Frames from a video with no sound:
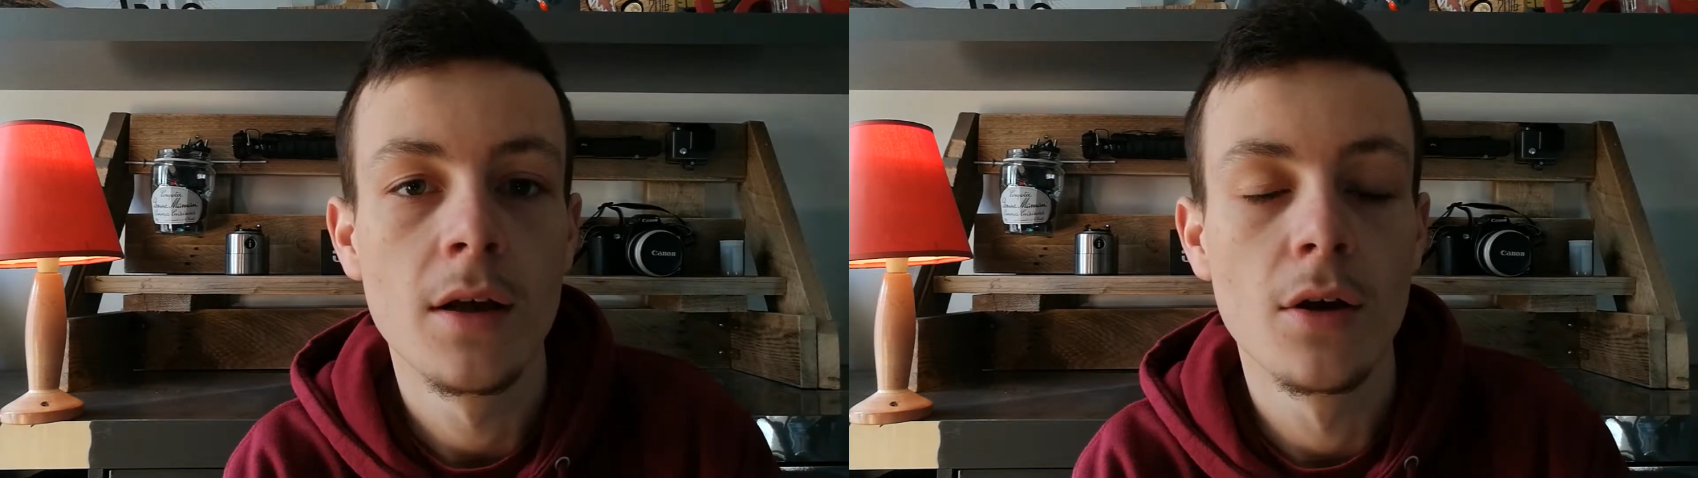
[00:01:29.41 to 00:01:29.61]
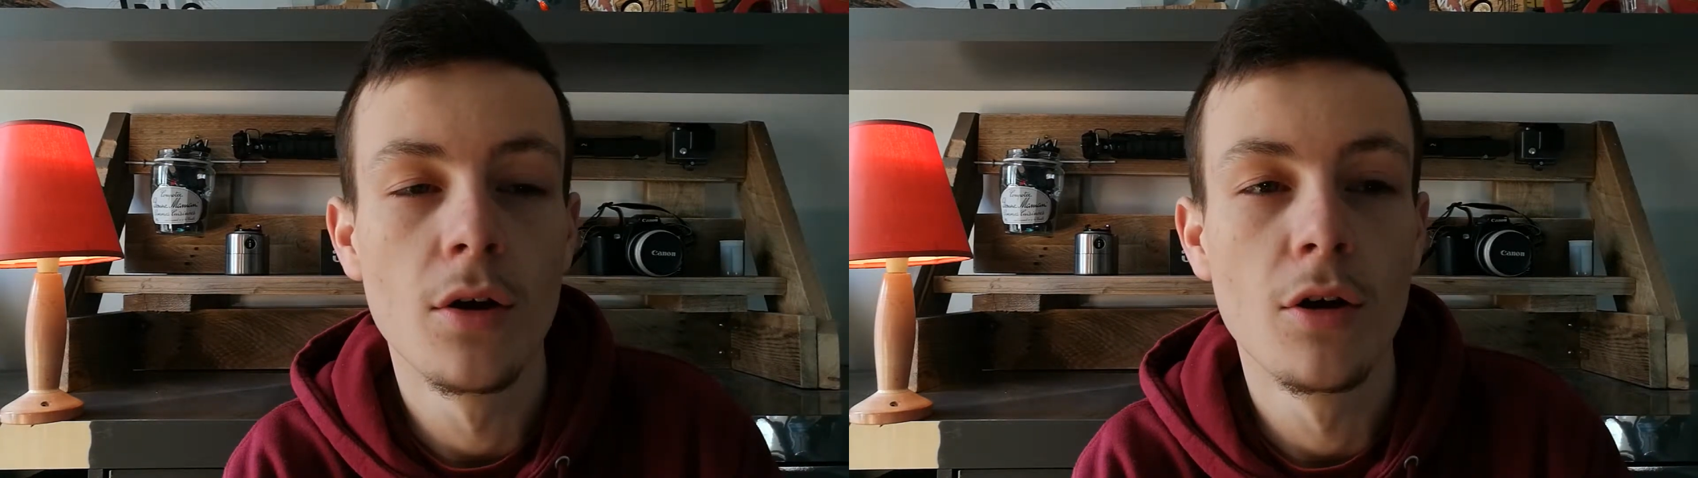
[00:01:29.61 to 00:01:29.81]

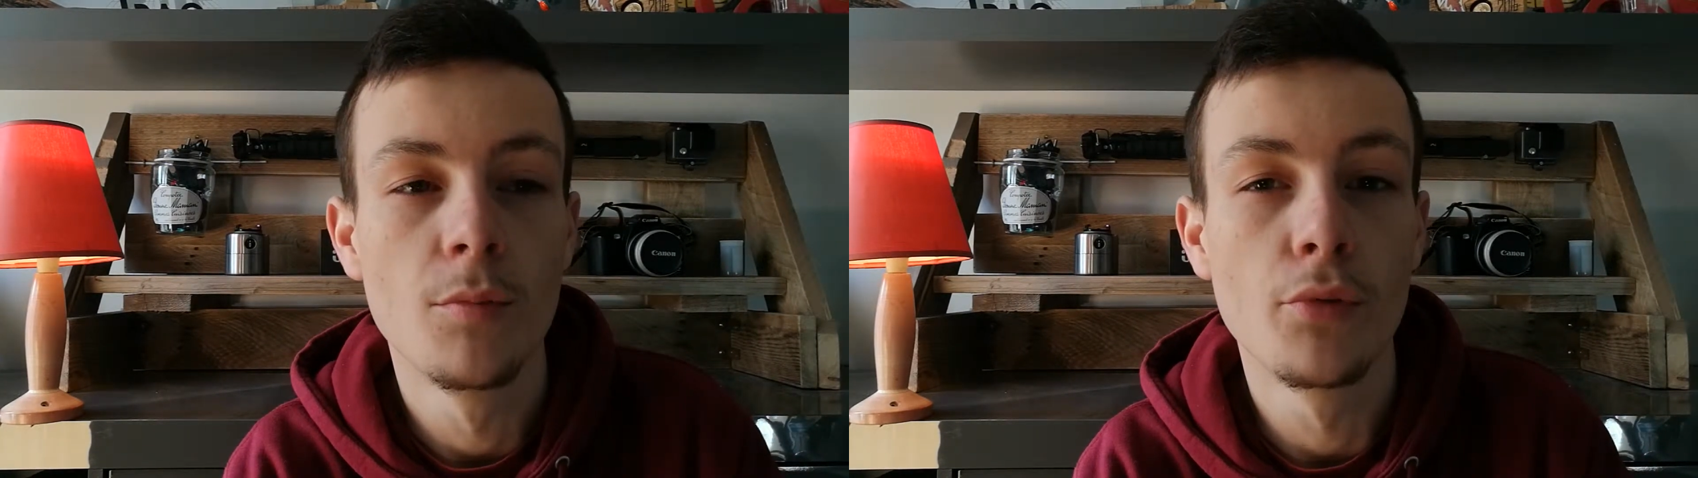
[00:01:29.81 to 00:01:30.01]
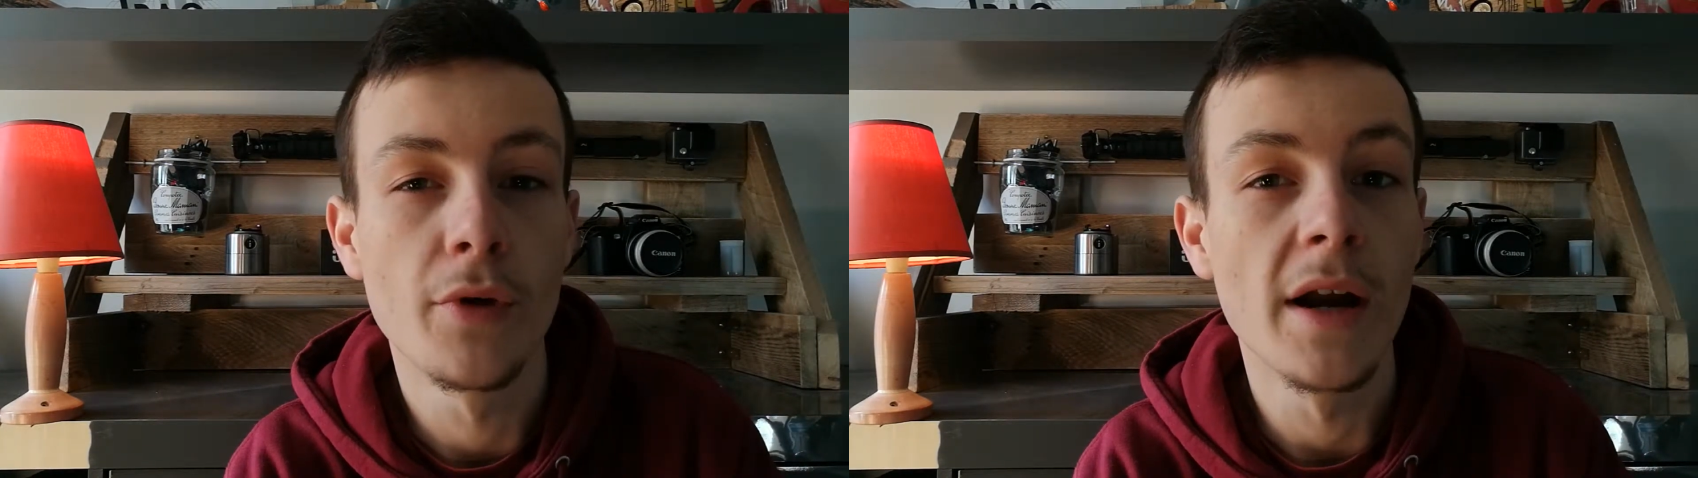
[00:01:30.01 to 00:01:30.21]
euh,
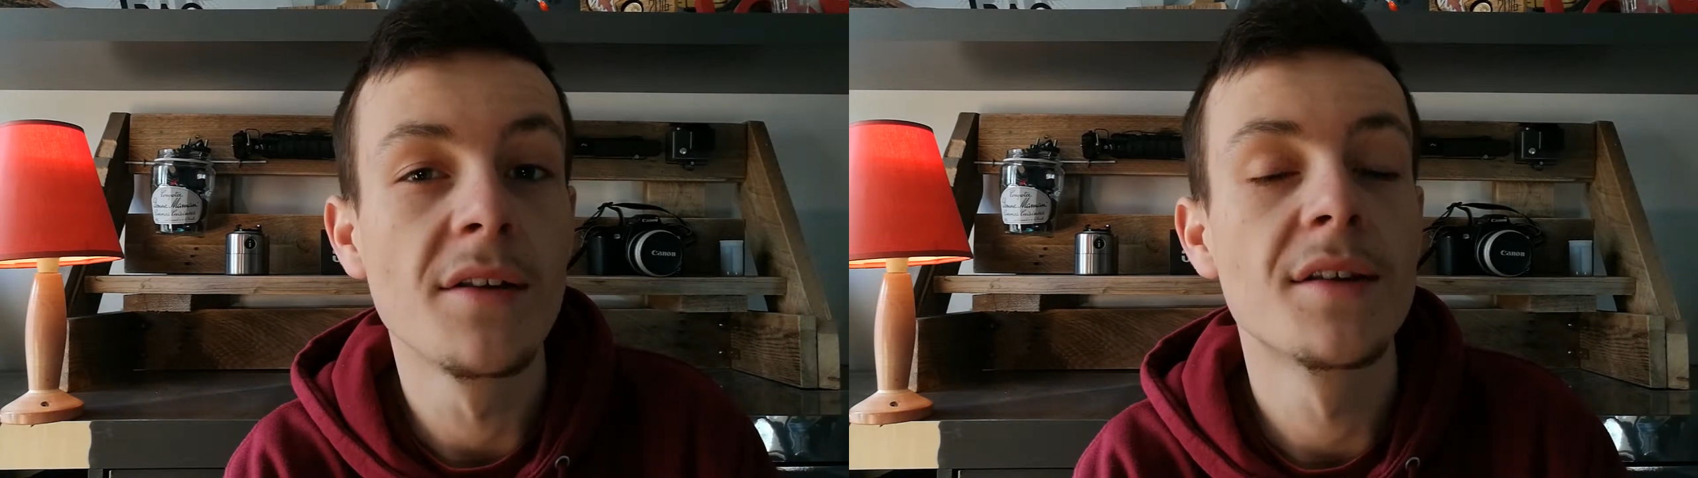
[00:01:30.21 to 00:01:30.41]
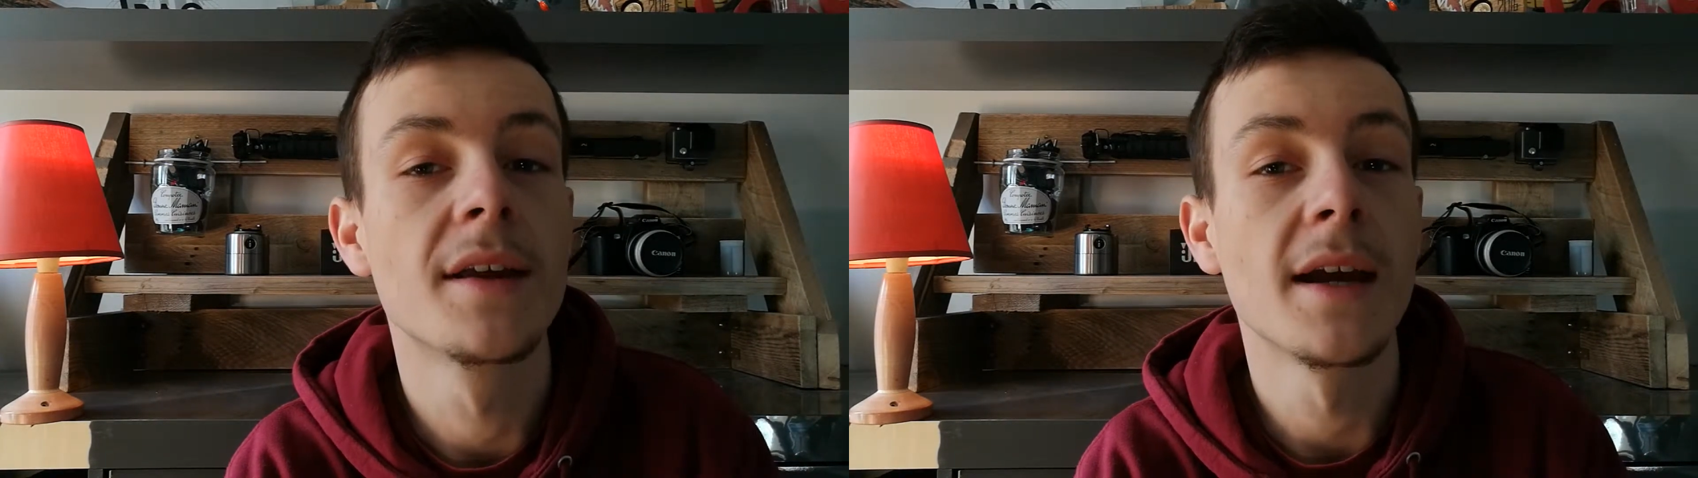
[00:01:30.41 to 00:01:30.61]
pour
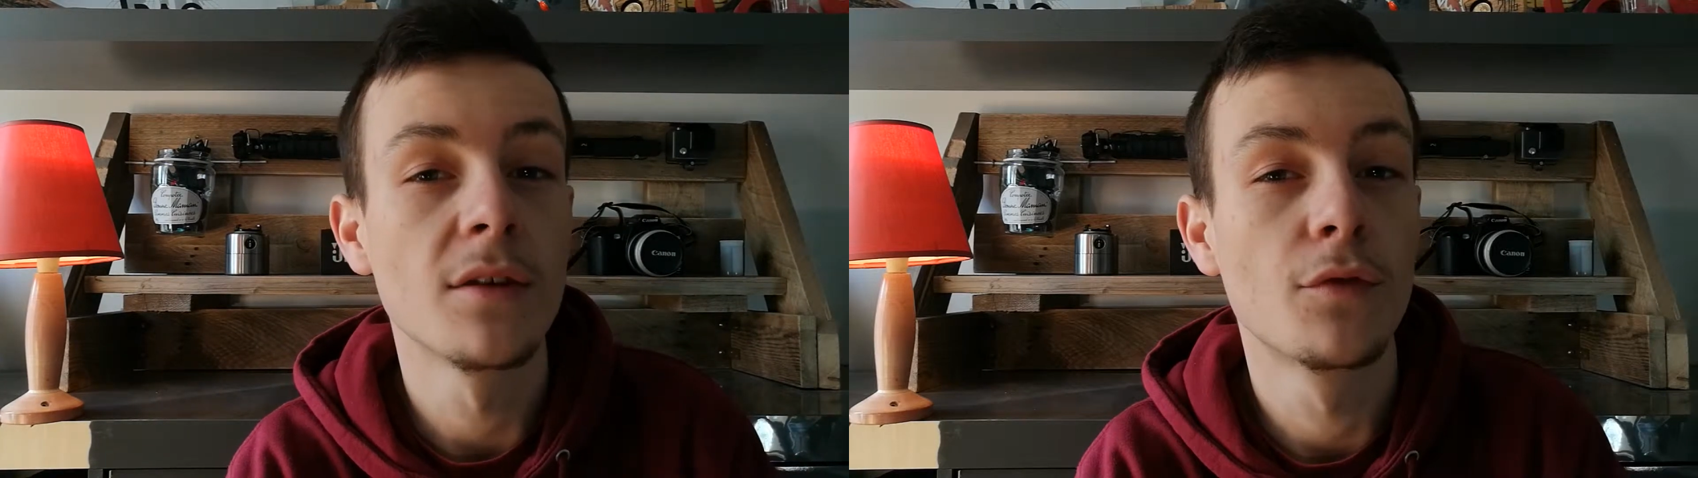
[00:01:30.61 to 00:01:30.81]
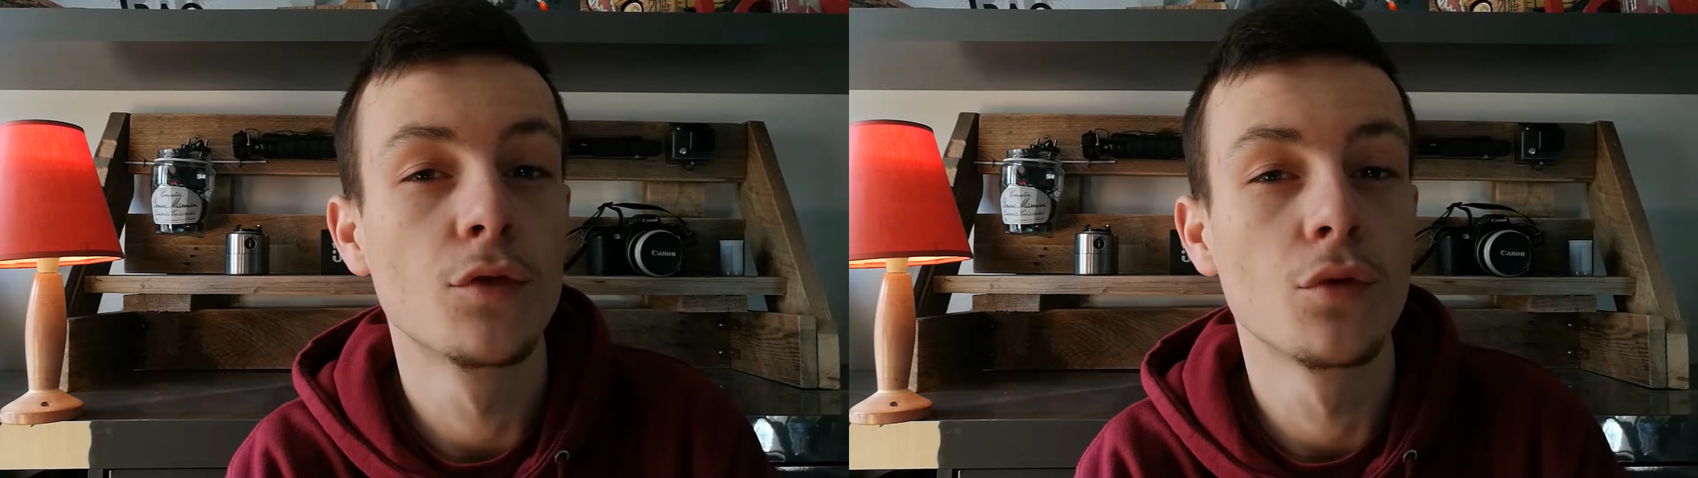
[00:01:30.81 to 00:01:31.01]
réaliser des
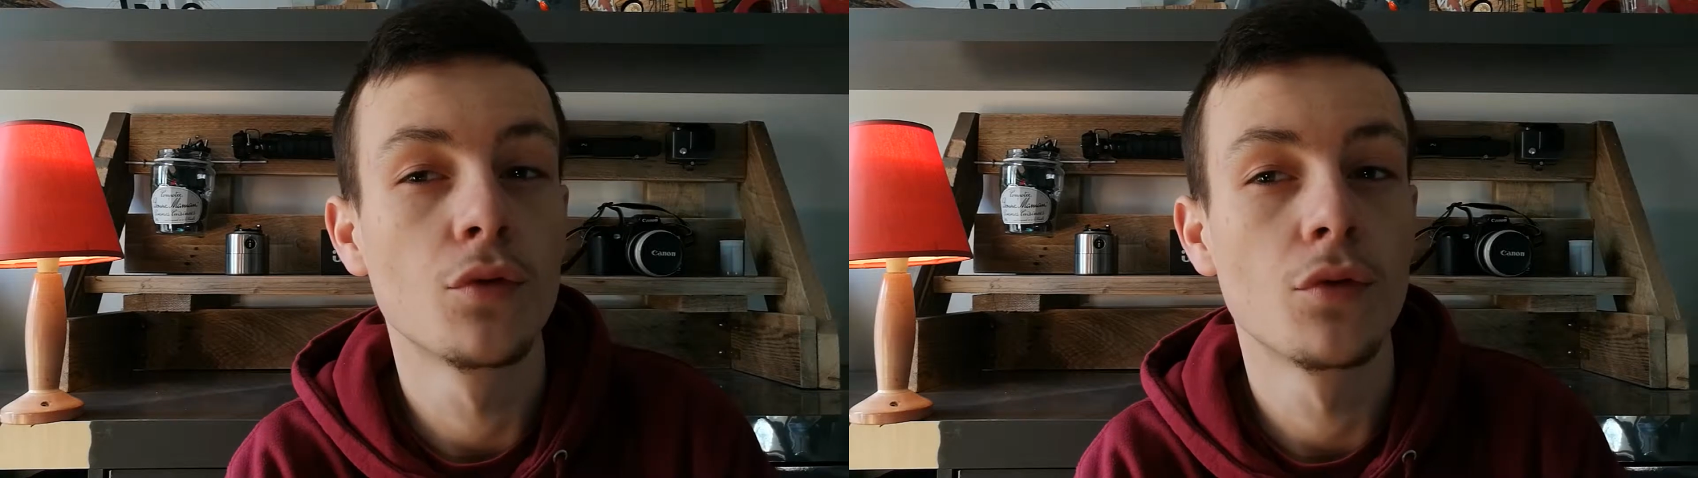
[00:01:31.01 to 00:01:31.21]
cadres photos.